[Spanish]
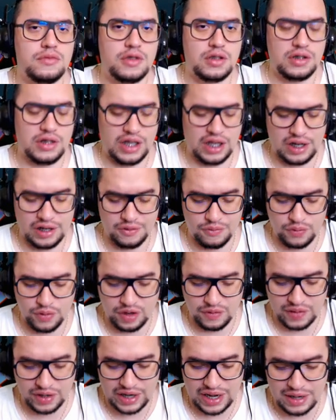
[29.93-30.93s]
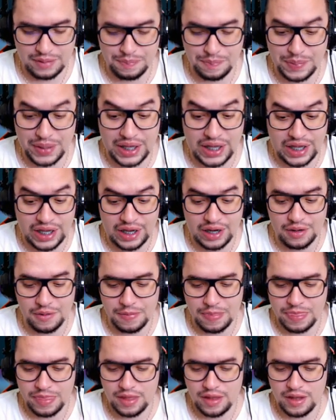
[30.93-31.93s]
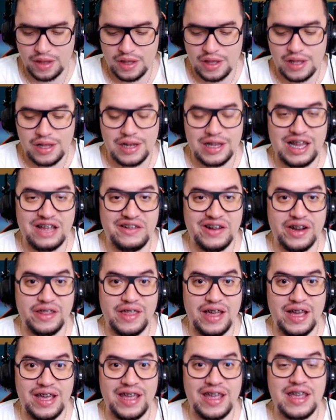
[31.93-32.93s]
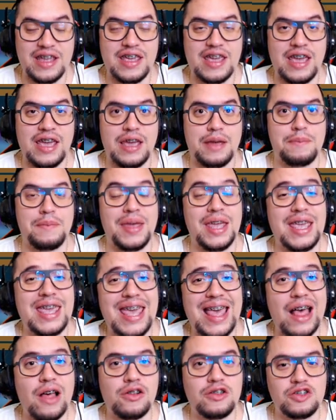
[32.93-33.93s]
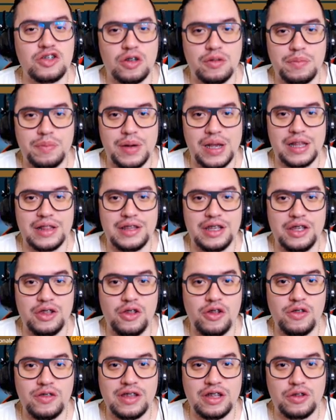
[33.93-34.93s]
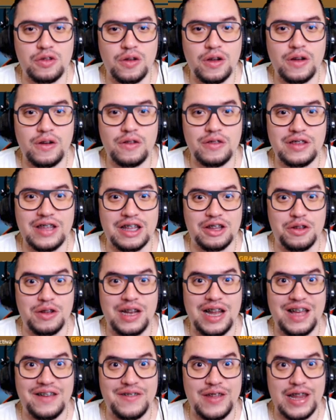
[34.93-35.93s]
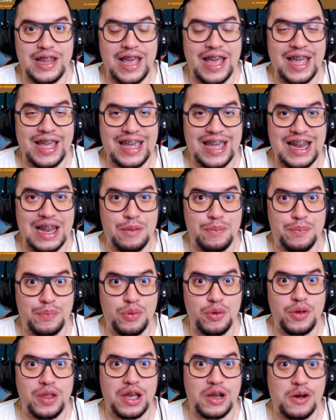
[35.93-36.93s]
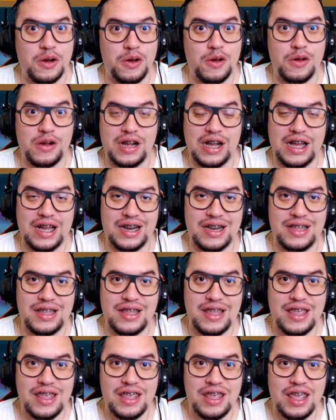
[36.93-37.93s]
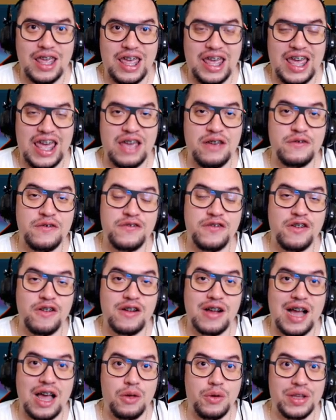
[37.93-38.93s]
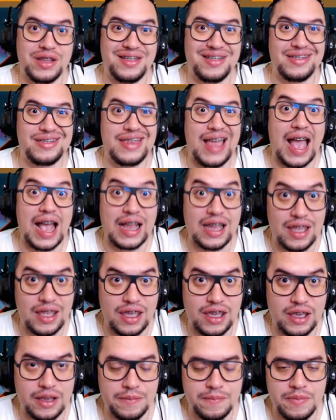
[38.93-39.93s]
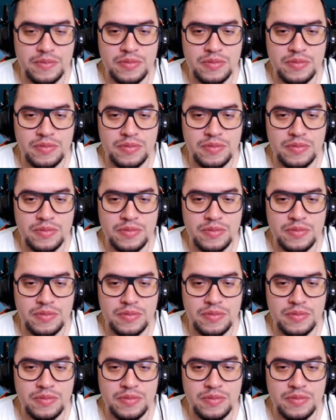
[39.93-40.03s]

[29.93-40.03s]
del Revenant, pero la verdad es que me he quedado sorprendido de, de todas las habilidades que le pude colocar enfocado en tanque.